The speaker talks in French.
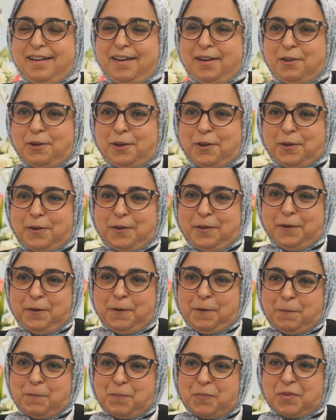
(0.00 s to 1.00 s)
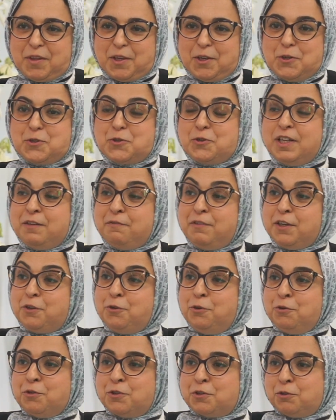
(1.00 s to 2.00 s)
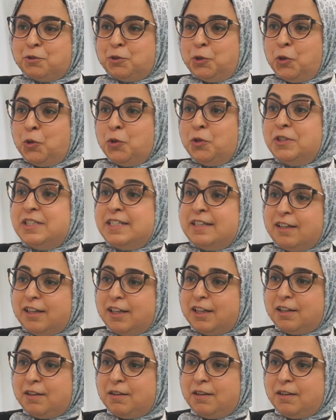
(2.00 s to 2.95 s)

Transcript: Alors, euh, je l'ai vécu sans trop le dire,